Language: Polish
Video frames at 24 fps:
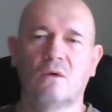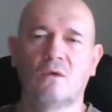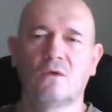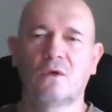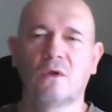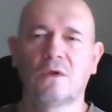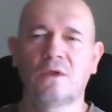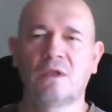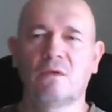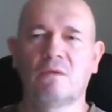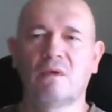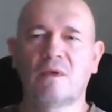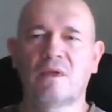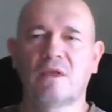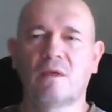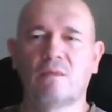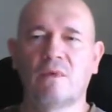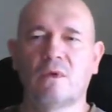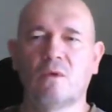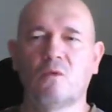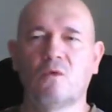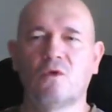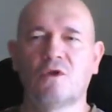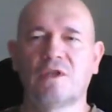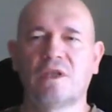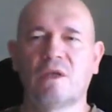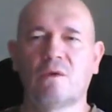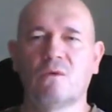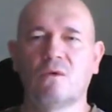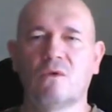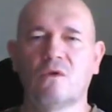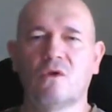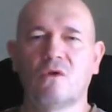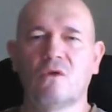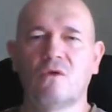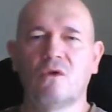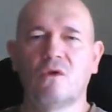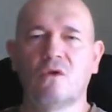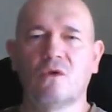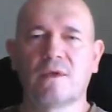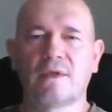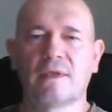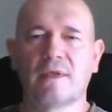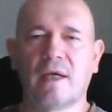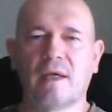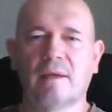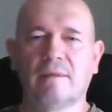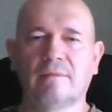Urządziłem sobie ucztę
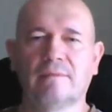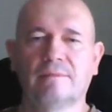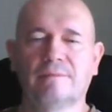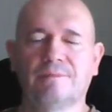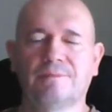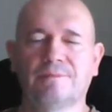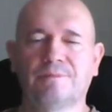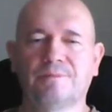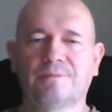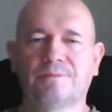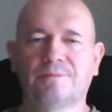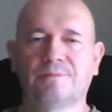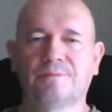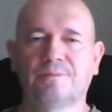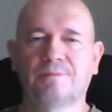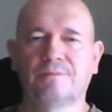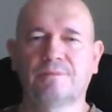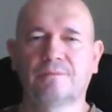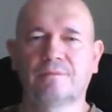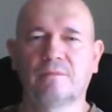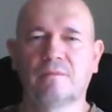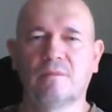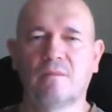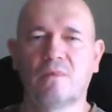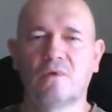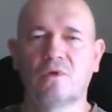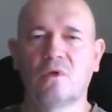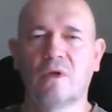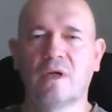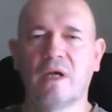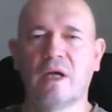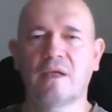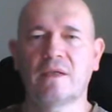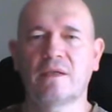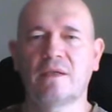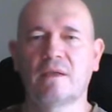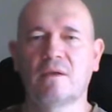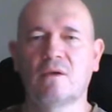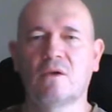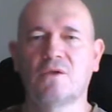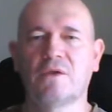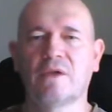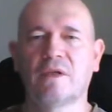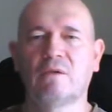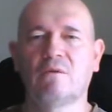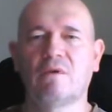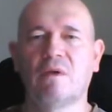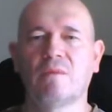Lucullusa. Przy okazji
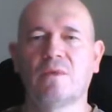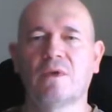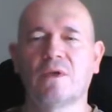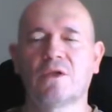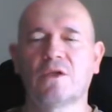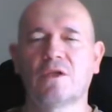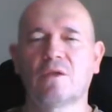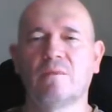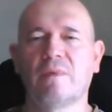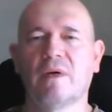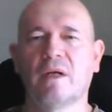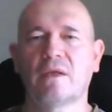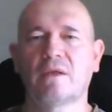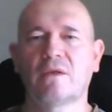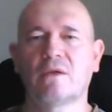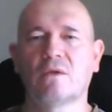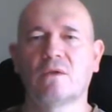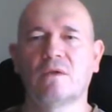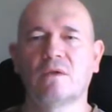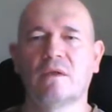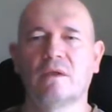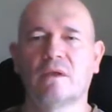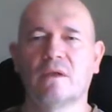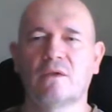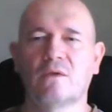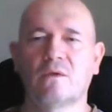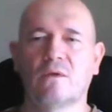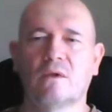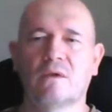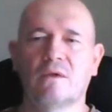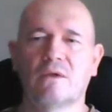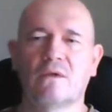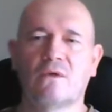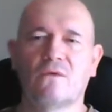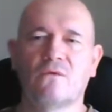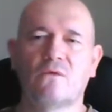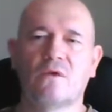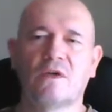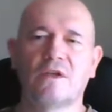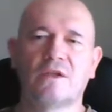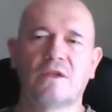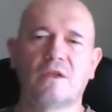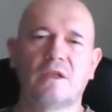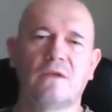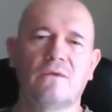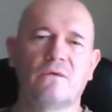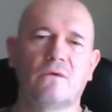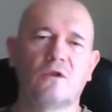odkryłem też bardzo interesującą
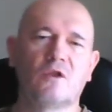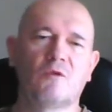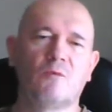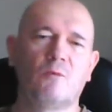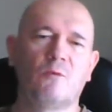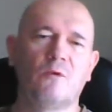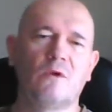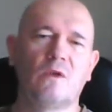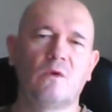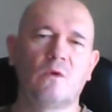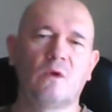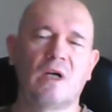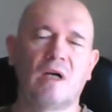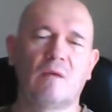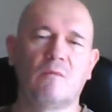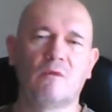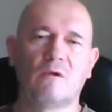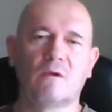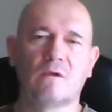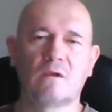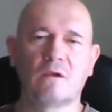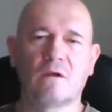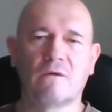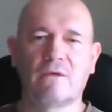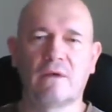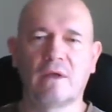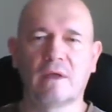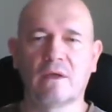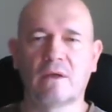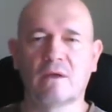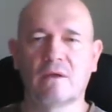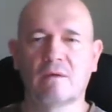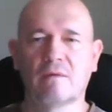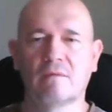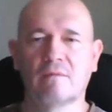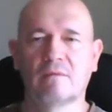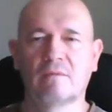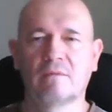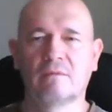właściwość płynu hamulcowego.